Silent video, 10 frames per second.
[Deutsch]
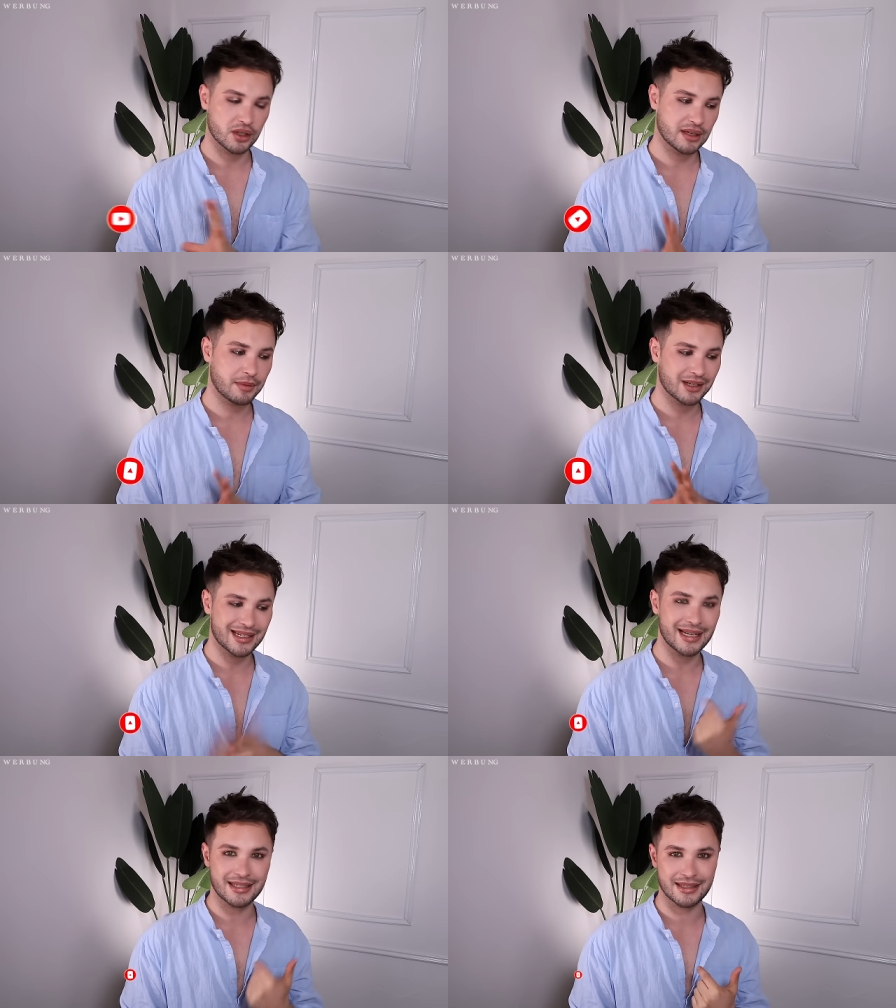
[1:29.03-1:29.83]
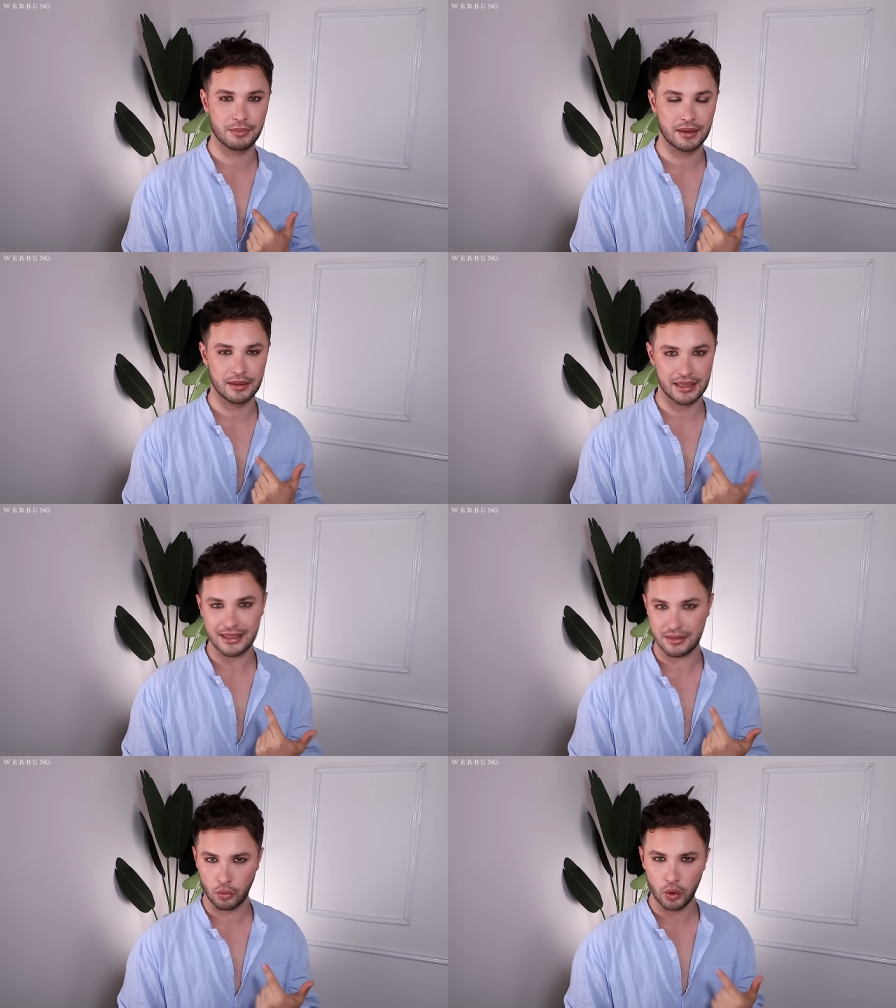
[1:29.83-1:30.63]
Und ich habe das letztes,
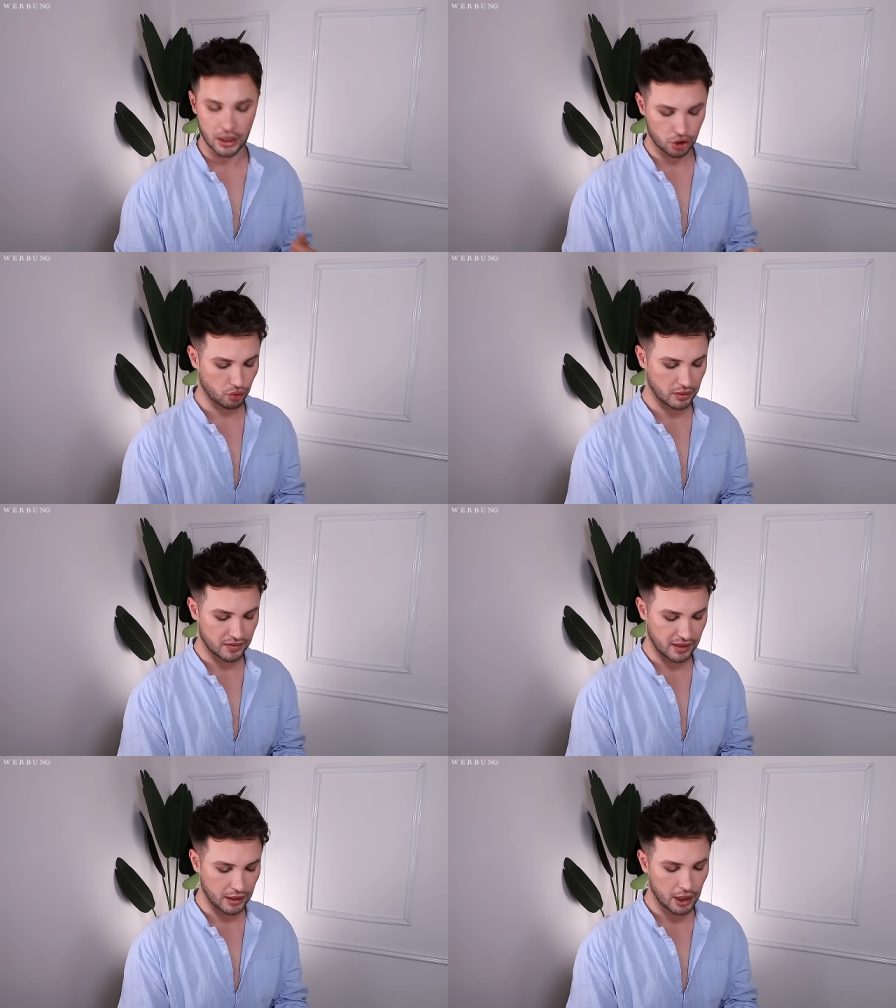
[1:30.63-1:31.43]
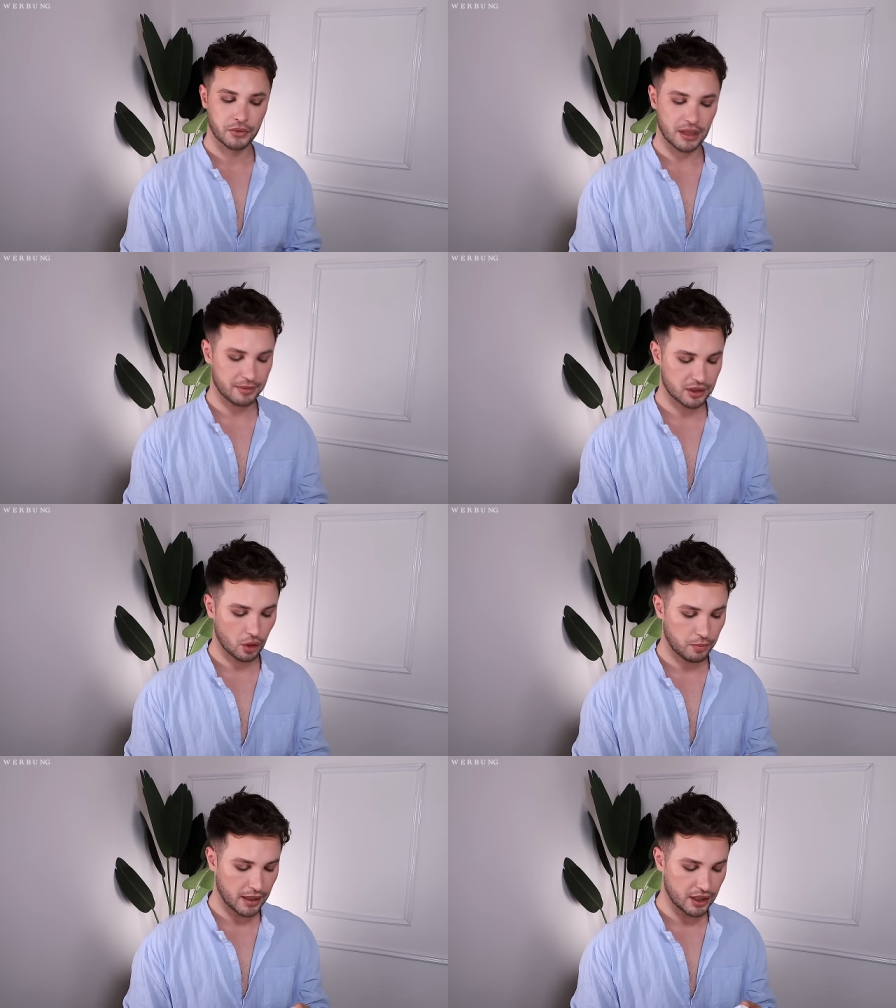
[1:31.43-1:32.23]
letzten Monat schon gesehen und habe das
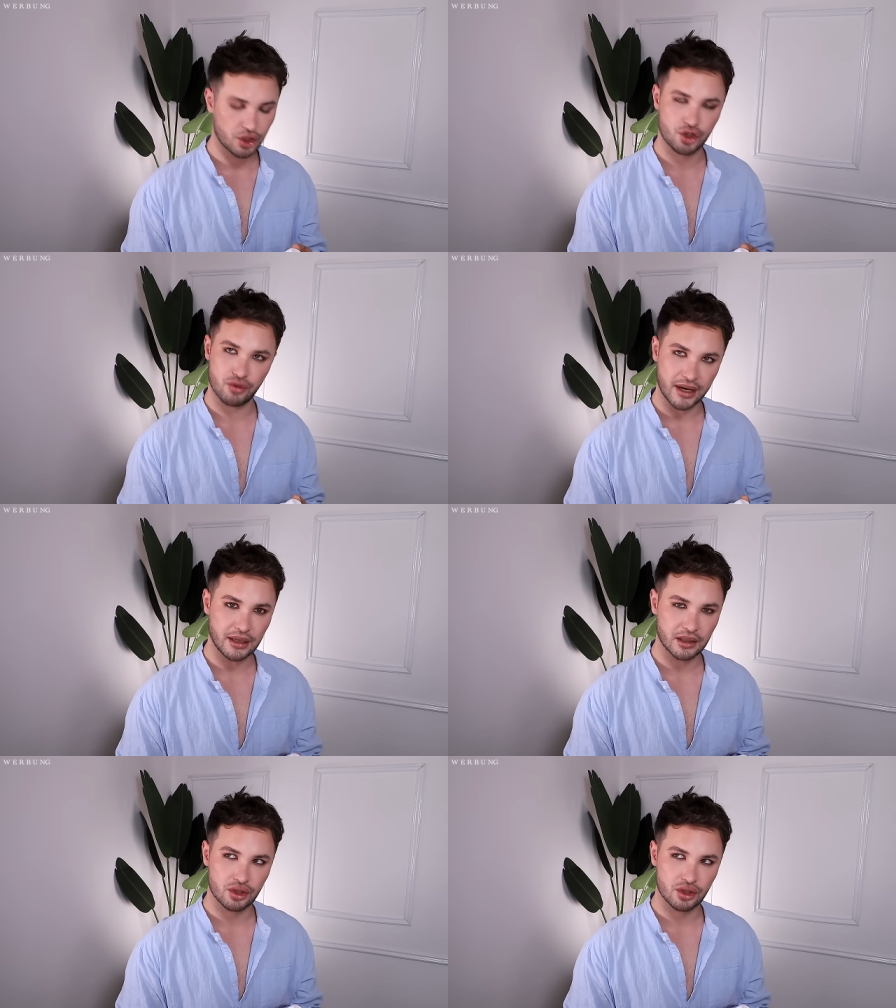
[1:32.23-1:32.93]
auch bei Trade,